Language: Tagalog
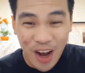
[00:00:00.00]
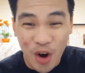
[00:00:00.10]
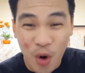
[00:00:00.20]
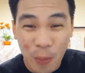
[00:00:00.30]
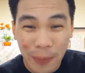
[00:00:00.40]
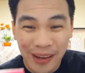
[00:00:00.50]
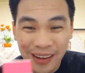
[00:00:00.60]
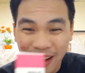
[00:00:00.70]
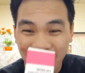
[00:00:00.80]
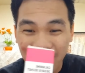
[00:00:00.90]

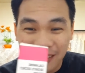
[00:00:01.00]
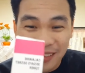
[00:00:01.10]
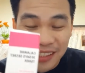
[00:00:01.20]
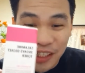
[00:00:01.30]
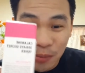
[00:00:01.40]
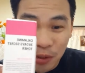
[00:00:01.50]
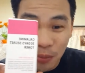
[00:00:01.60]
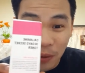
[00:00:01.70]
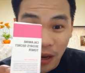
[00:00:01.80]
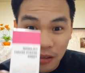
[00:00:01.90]
hoping ka, description
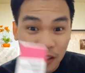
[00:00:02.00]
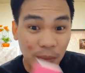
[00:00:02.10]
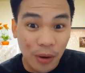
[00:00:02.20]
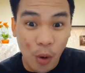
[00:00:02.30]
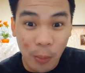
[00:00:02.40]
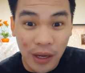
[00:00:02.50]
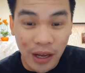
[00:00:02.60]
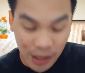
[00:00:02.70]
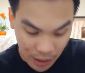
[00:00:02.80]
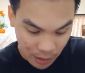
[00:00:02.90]
pa lang, syempre hoping
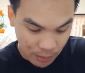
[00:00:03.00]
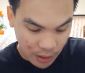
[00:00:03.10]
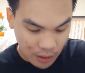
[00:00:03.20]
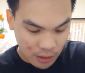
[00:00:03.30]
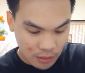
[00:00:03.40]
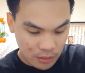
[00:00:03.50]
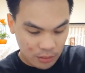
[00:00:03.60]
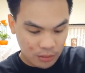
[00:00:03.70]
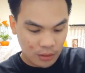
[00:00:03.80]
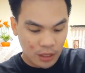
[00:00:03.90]
ka na, 'di ba?
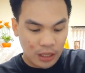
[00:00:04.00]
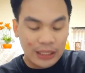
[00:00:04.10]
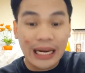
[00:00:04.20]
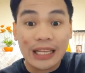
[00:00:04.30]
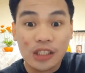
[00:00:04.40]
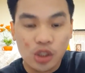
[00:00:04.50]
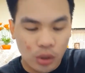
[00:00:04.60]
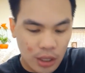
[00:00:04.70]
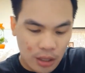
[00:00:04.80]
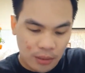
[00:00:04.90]
Tingnan natin
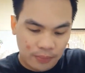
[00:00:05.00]
itsura